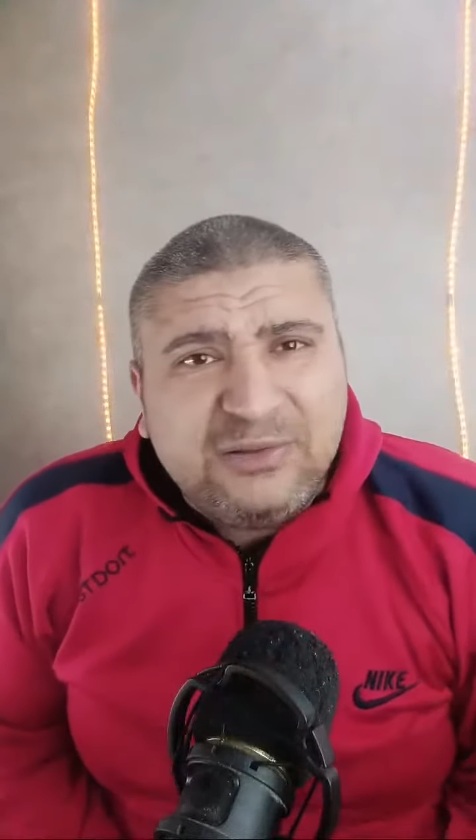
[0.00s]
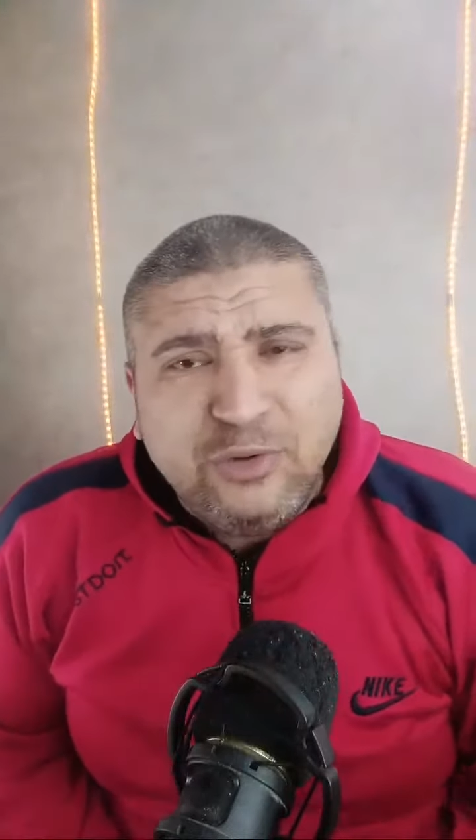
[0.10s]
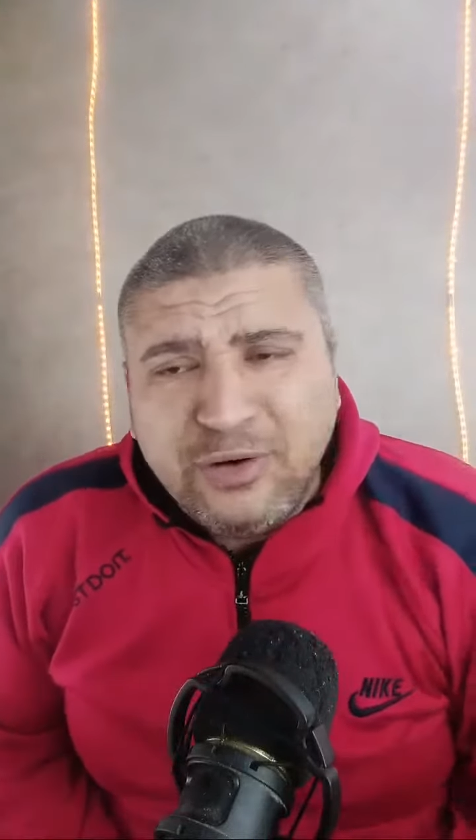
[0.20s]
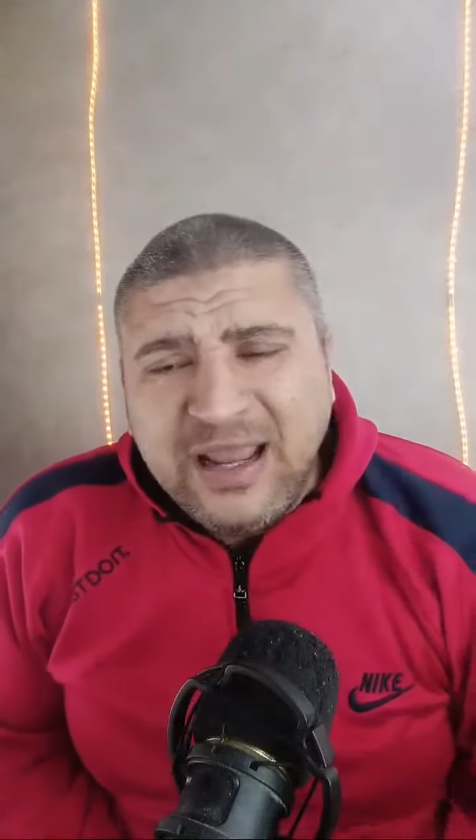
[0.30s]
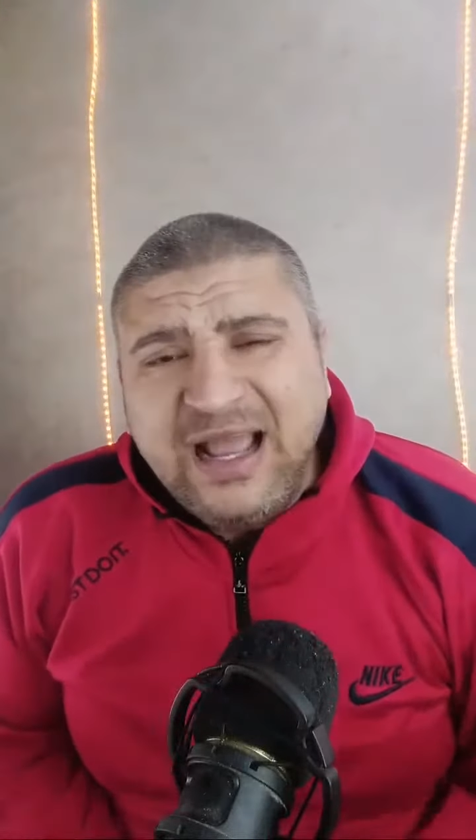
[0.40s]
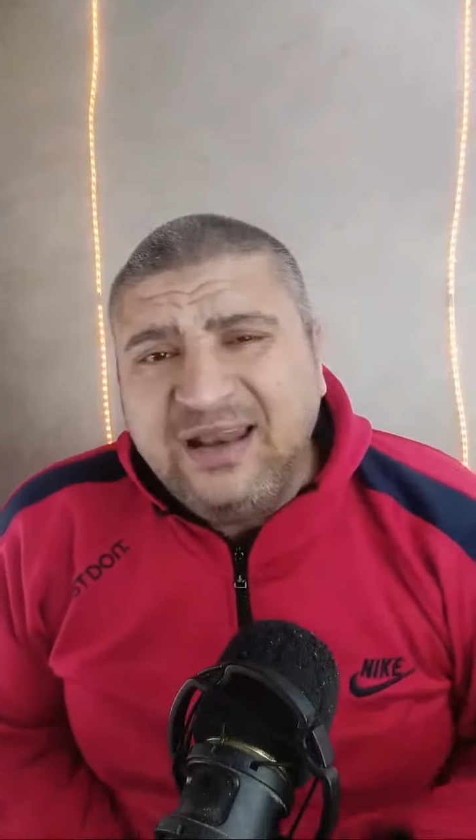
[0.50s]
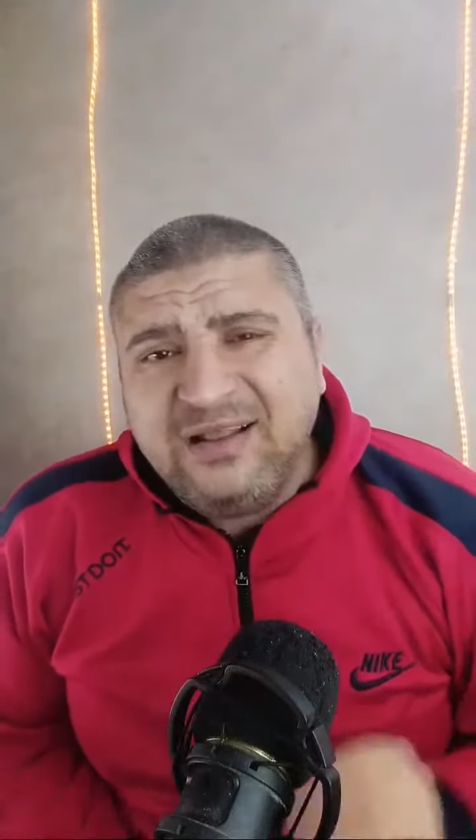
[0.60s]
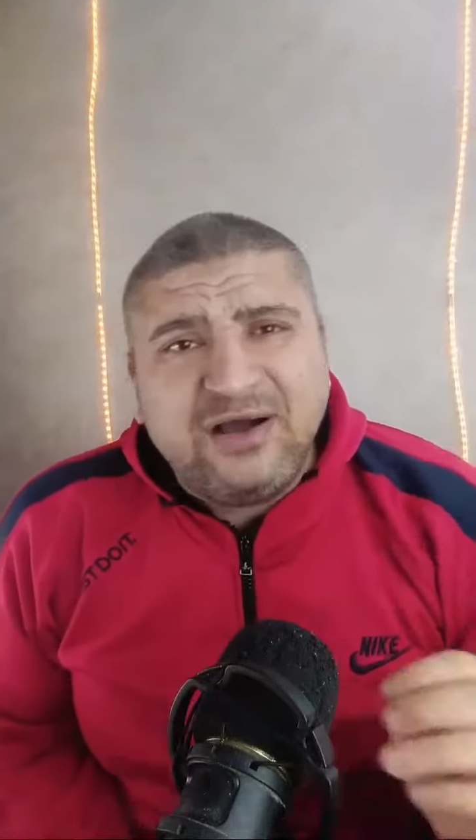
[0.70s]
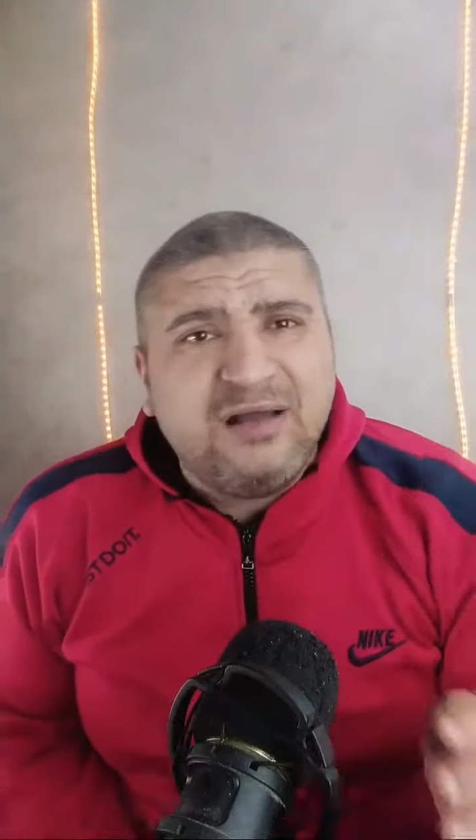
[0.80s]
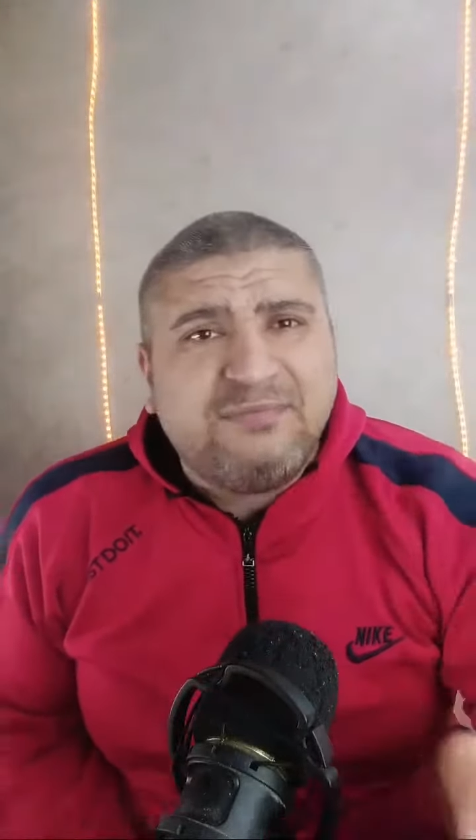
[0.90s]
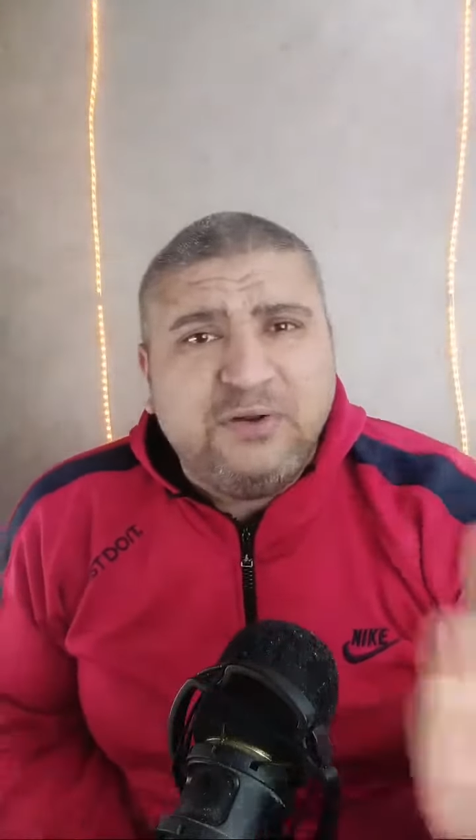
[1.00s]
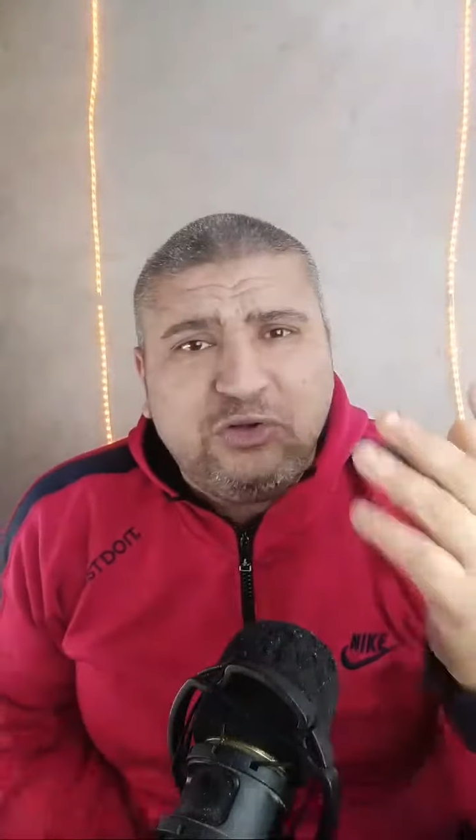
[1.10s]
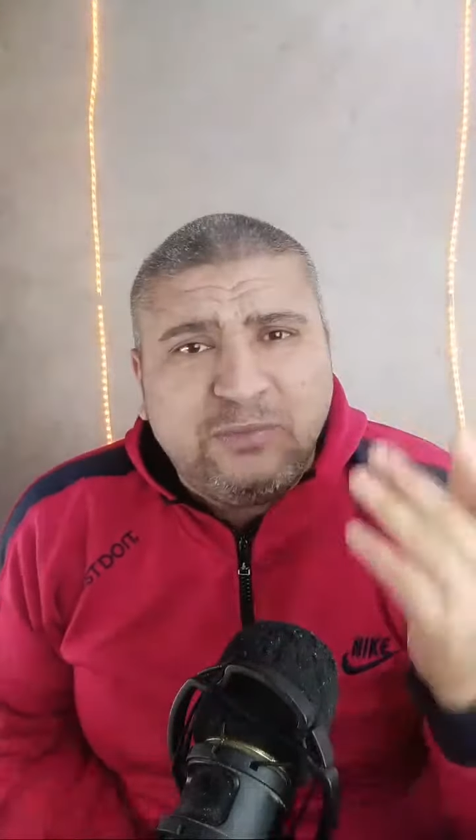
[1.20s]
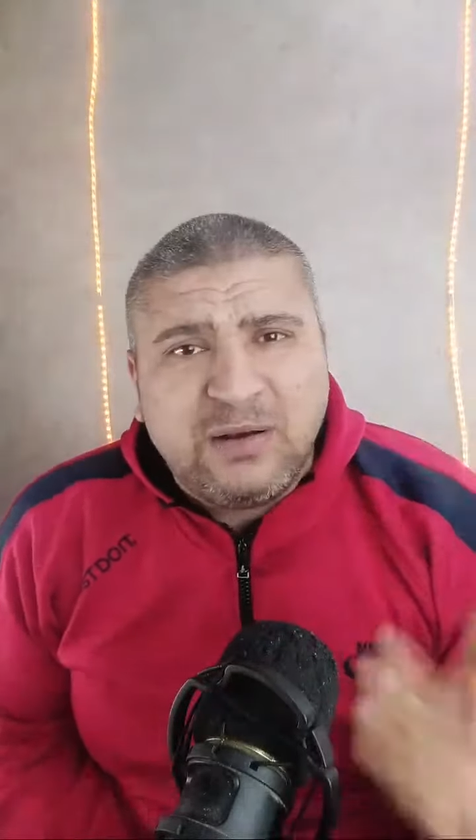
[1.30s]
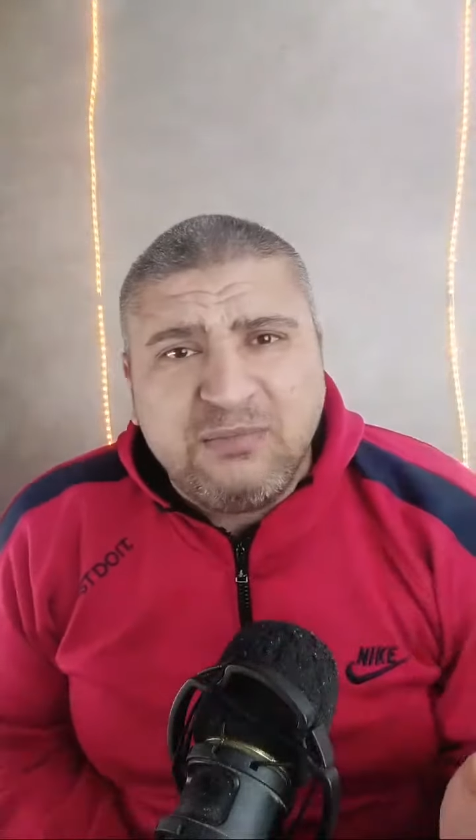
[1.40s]
الدوك يعني غير في
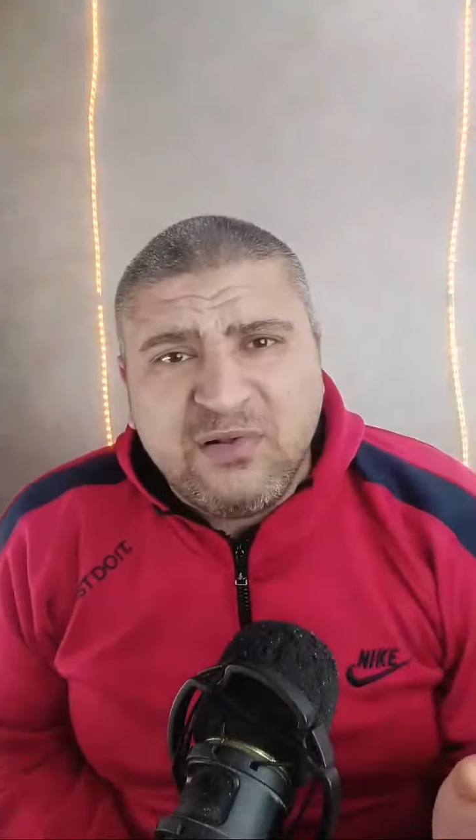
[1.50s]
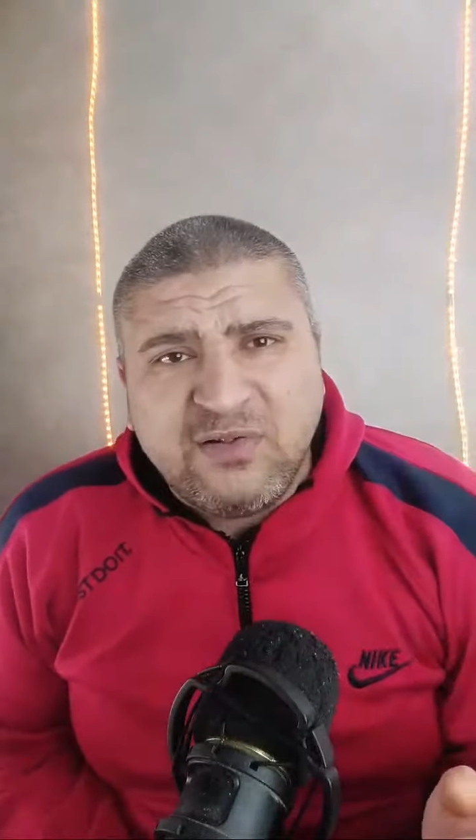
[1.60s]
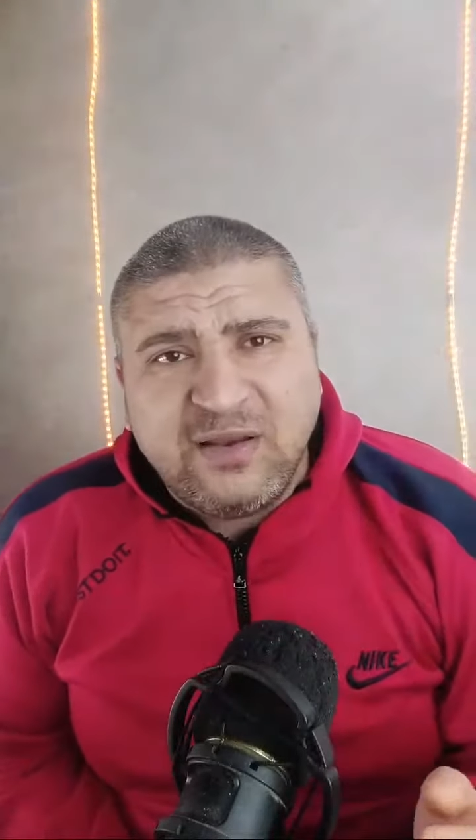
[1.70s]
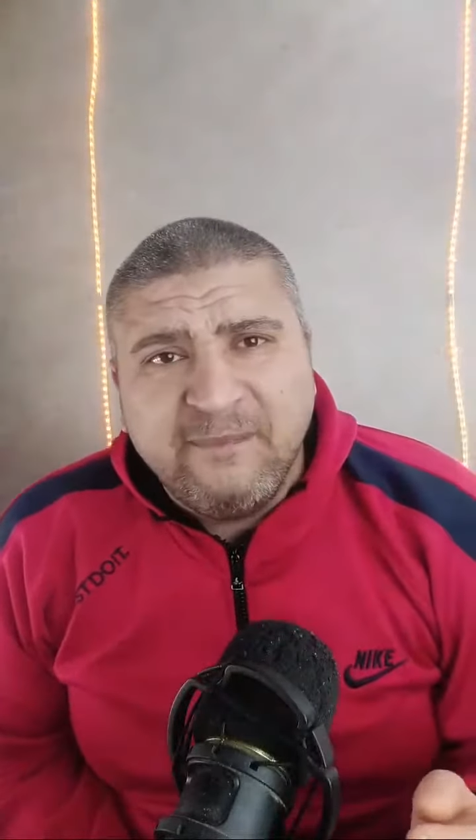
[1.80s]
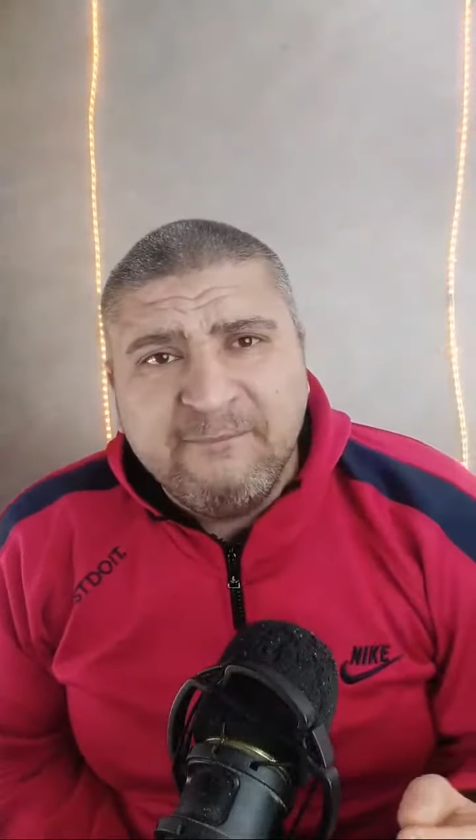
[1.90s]
اليوتيوبر المصري